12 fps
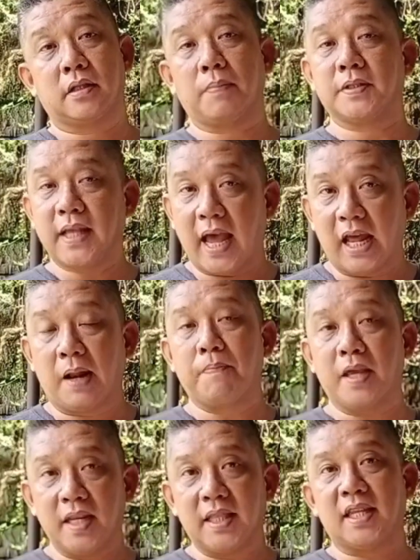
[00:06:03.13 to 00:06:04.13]
Tapi saya harap
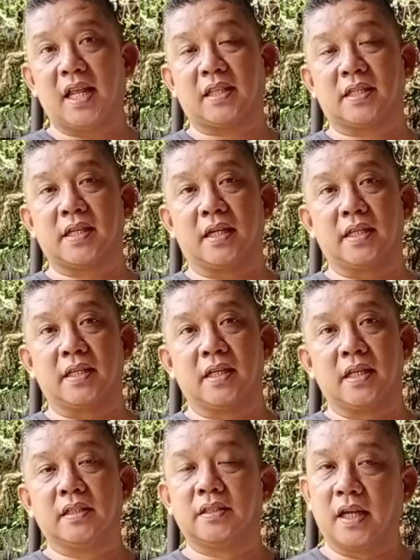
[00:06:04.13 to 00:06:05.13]
ini tidak terjadi.
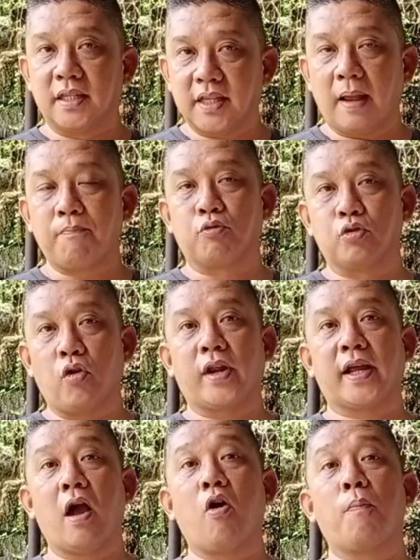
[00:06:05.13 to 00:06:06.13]
Jadi saya butuh
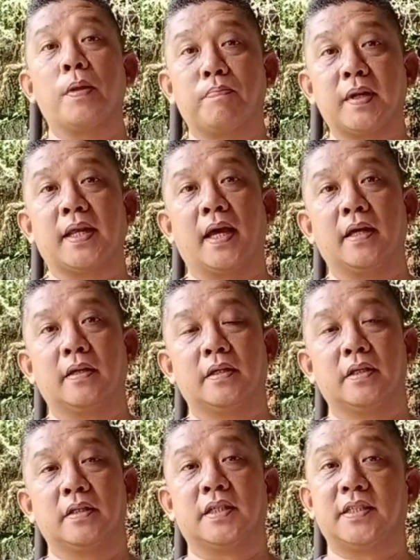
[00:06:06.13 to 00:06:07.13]
orang yang komitmen ya.
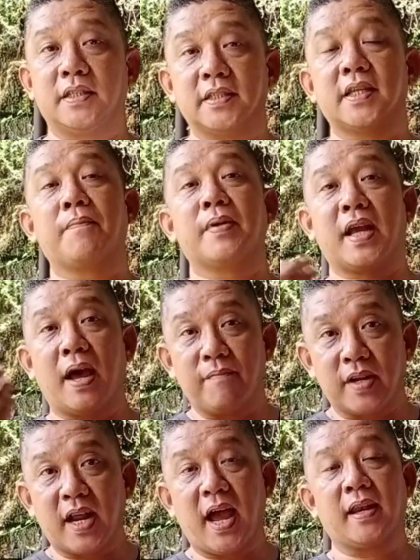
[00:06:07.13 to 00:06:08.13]
Di sini saya
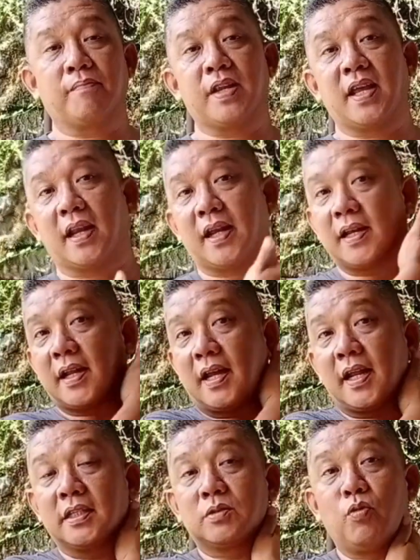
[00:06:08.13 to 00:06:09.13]
meringankan
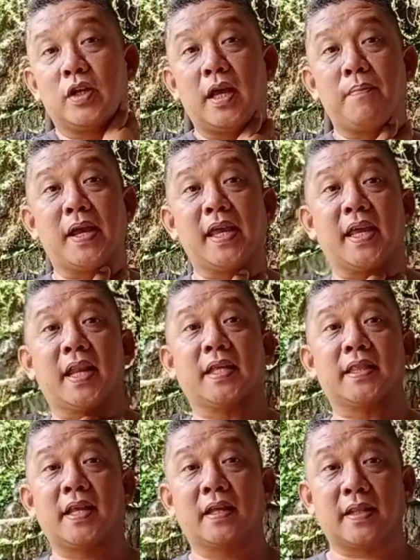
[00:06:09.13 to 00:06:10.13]
rekan-rekan semua yang menginginkan
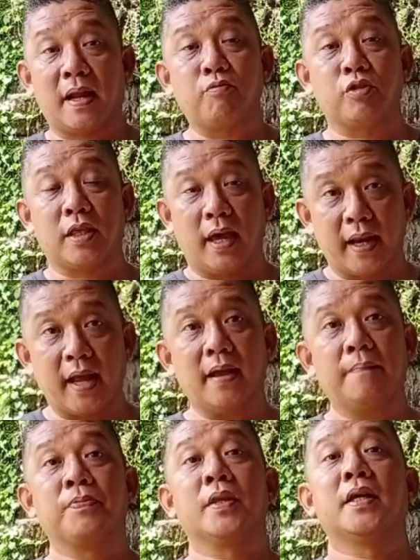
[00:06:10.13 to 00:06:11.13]
tentang mutiara.
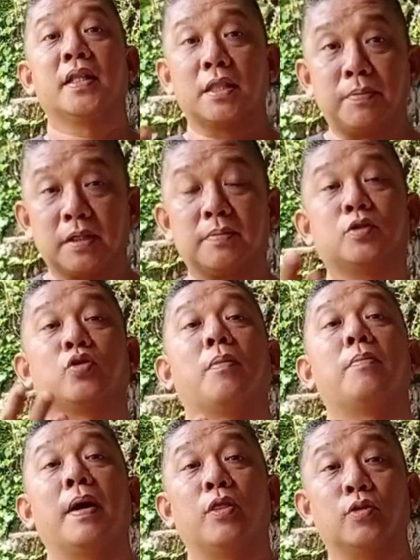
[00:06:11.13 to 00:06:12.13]
Teman-teman juga
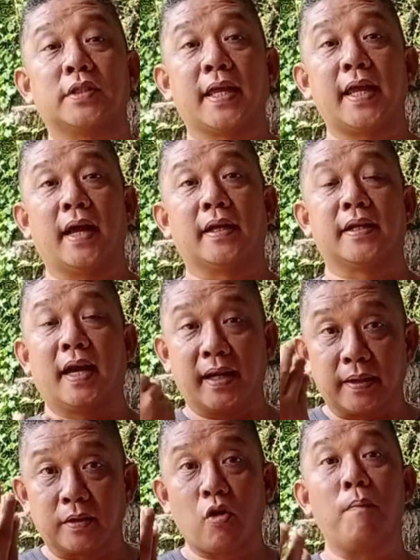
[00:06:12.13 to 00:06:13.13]
membantu saya
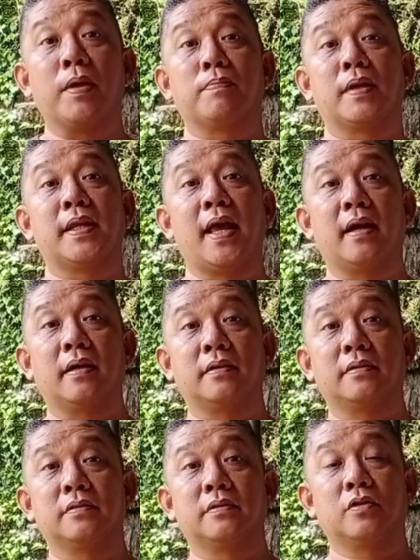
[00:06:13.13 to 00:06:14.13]
dengan komitmen yang
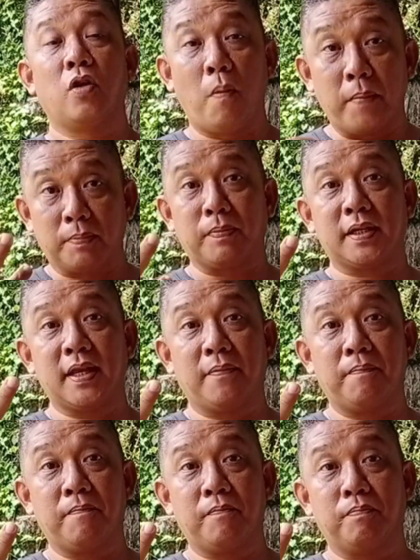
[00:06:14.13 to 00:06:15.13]
komitmen yang
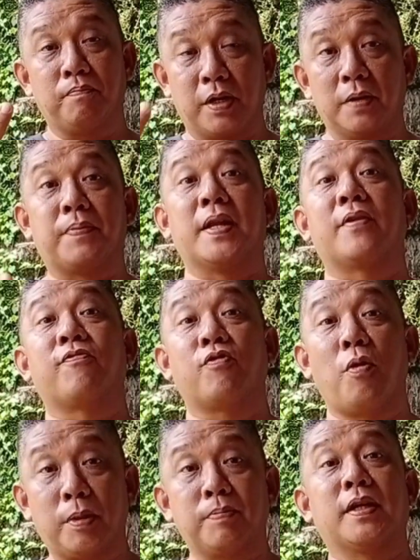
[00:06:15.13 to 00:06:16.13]
benar-benar
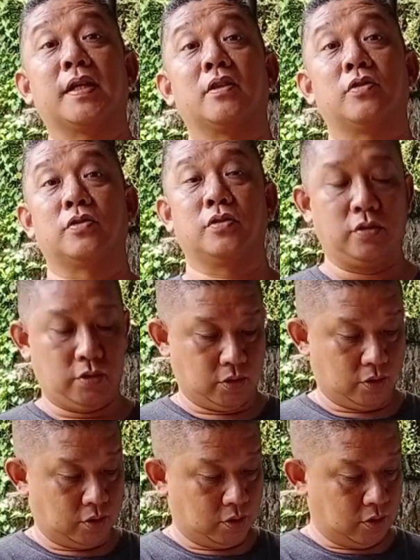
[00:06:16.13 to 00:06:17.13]
komitmen gitu.
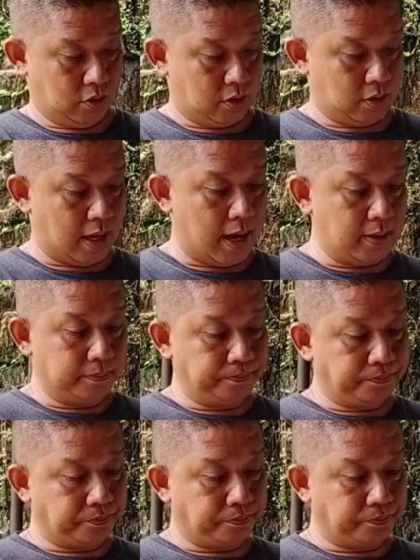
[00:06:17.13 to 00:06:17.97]
Ya,